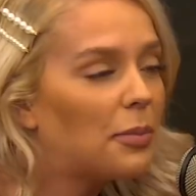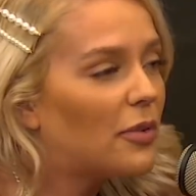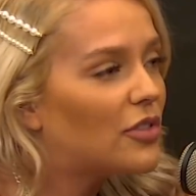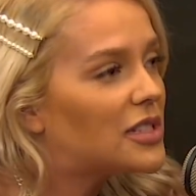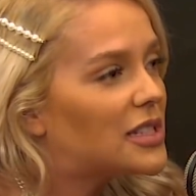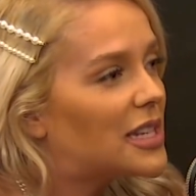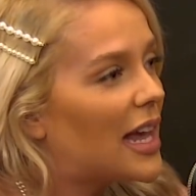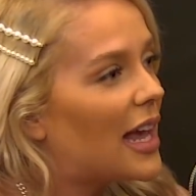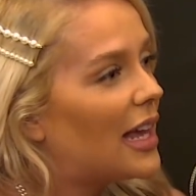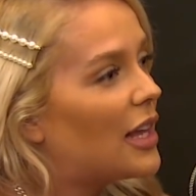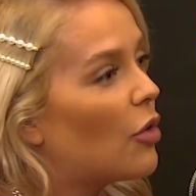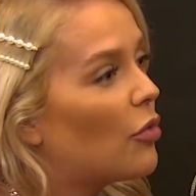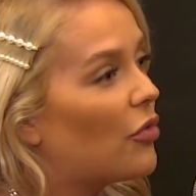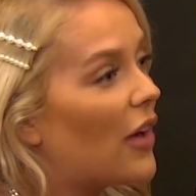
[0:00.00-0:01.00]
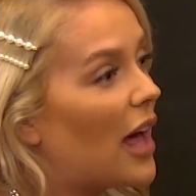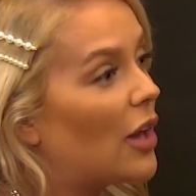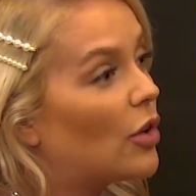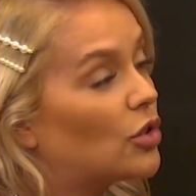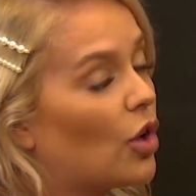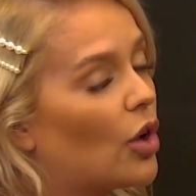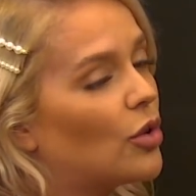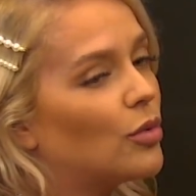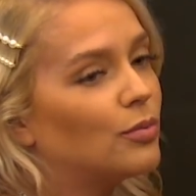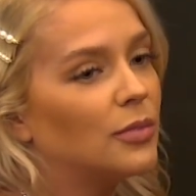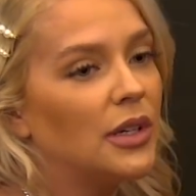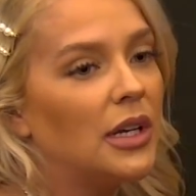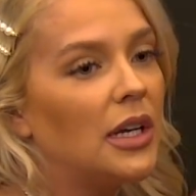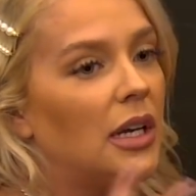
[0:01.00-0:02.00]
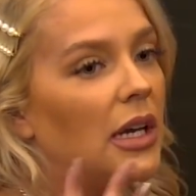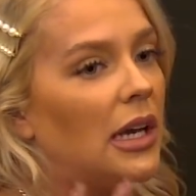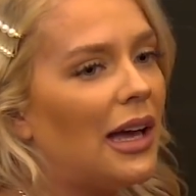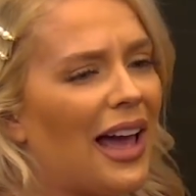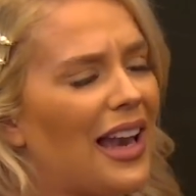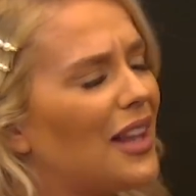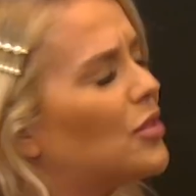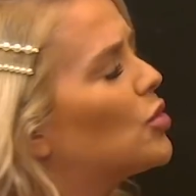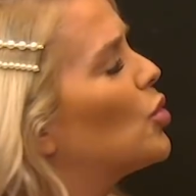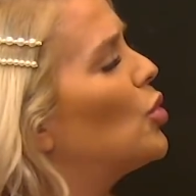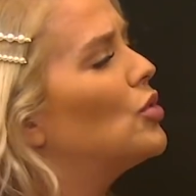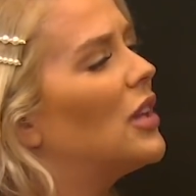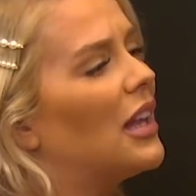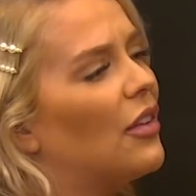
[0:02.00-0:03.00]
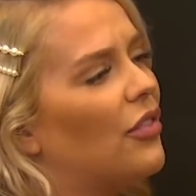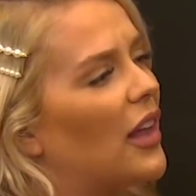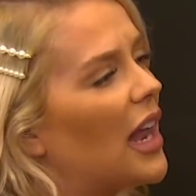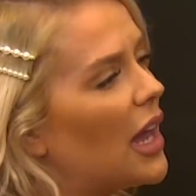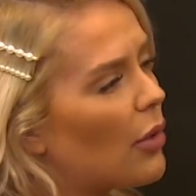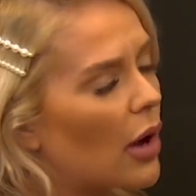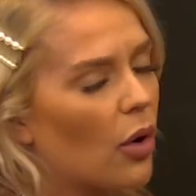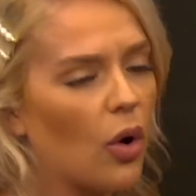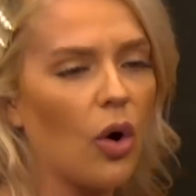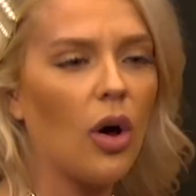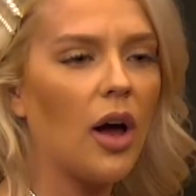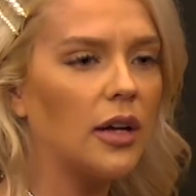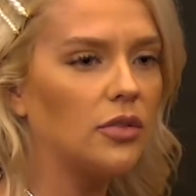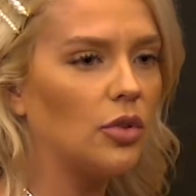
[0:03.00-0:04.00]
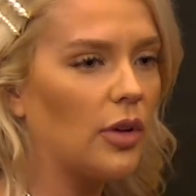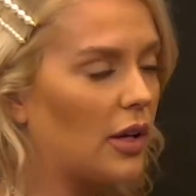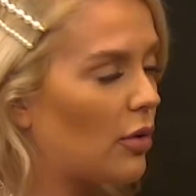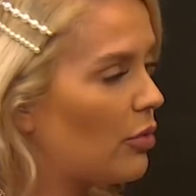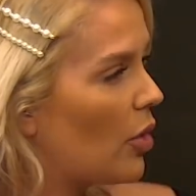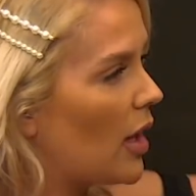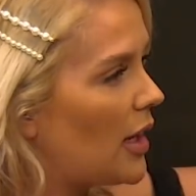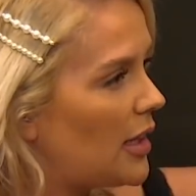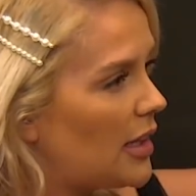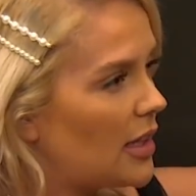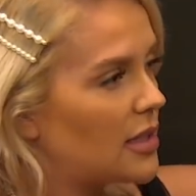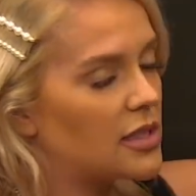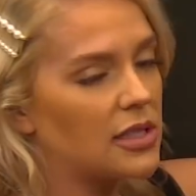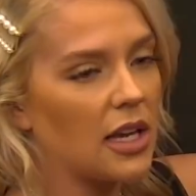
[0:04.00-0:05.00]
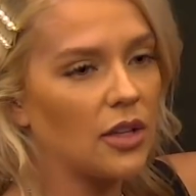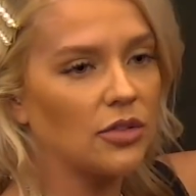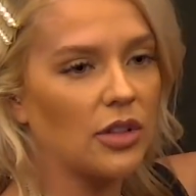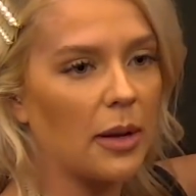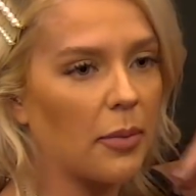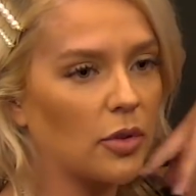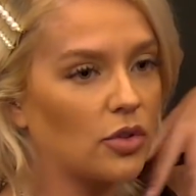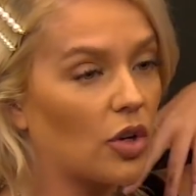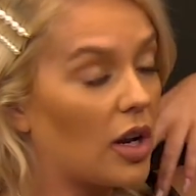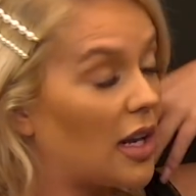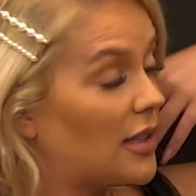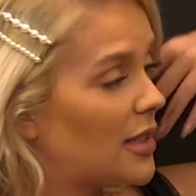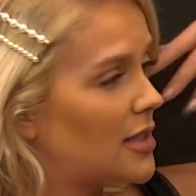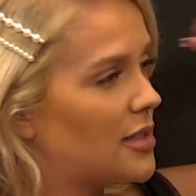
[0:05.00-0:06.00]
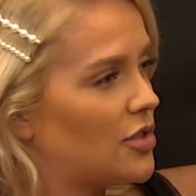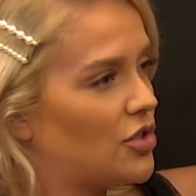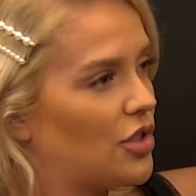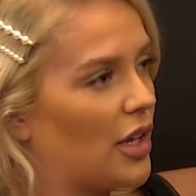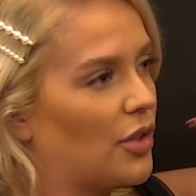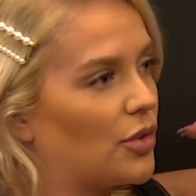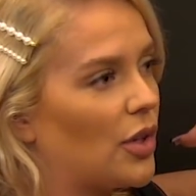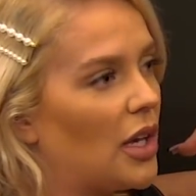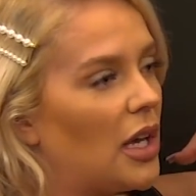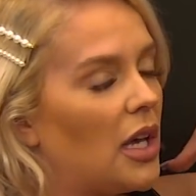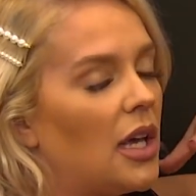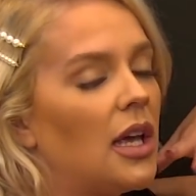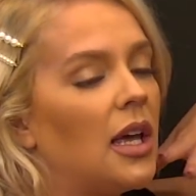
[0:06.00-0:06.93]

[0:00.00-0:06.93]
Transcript: por você. E eu falo, eu adoro ela é tudo. Ela fala, ah, eu acordo, aí eu vou ali, sento na poltrona, ela tem esse jeito. Ela tem esse